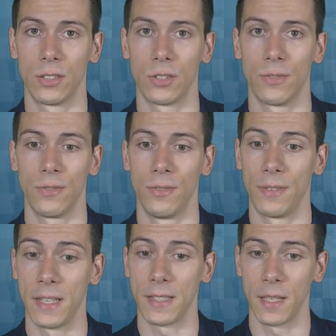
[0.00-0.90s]

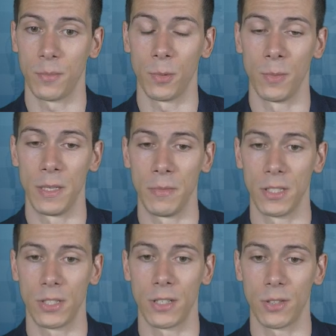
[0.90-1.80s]
Weiß ein Problem. Ja,
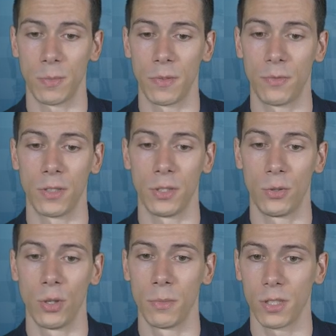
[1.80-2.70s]
stellt euch mal vor, die
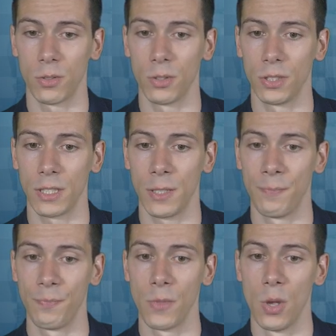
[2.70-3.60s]
Türme sind runter
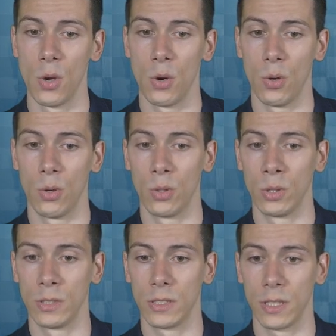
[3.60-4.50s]

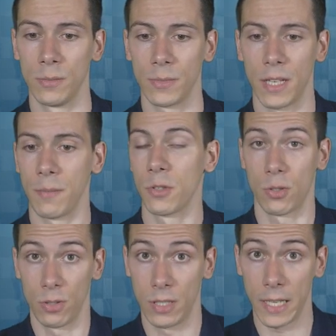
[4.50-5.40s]
und ähm, dann haben wir schon
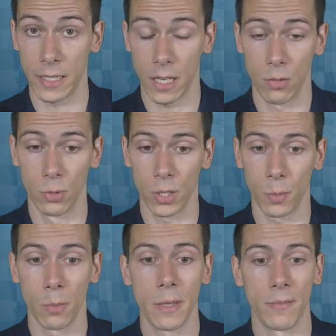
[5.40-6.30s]
ein direkt akutes
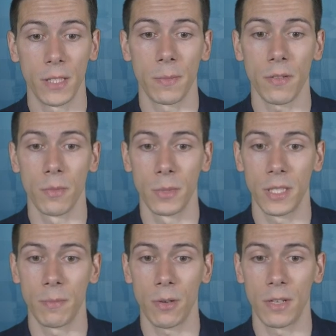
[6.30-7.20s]
Problem. Was machen wir mit dem
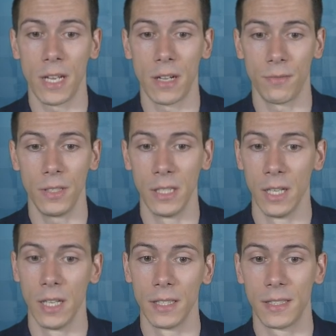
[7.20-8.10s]
Bauern H4?
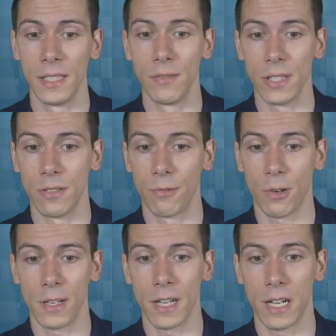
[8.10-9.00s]
Ziehen wir ihn vor
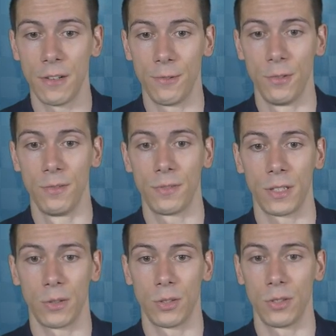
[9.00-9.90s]
nach H5, dann
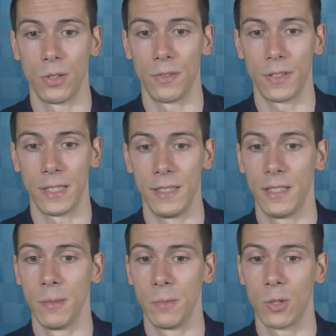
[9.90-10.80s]
könnte Läufer
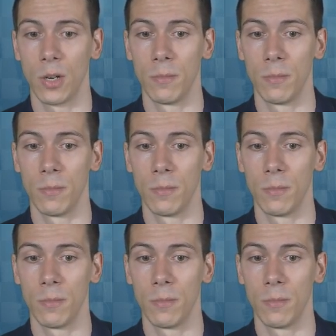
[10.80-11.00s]
G7 kommen